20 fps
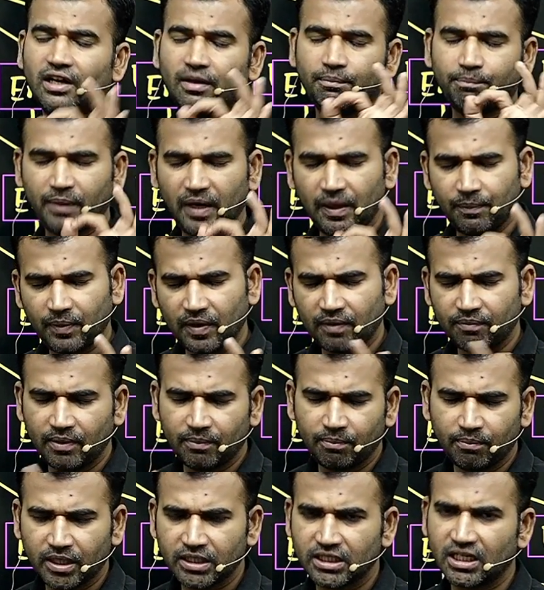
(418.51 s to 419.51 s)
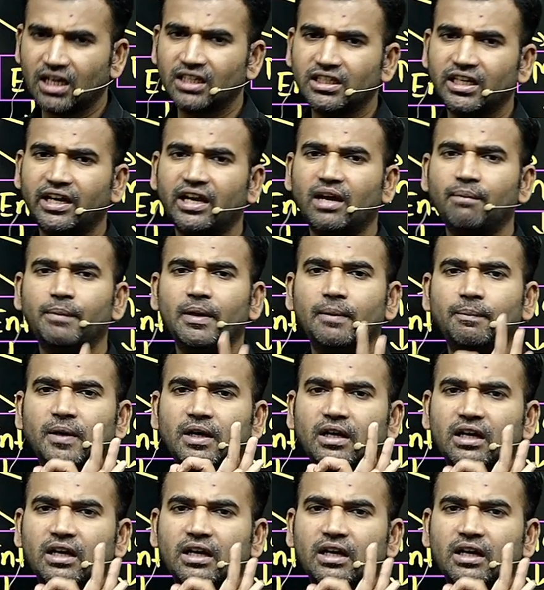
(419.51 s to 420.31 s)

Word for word: पेपर में मजा आ जाएगा पेपर का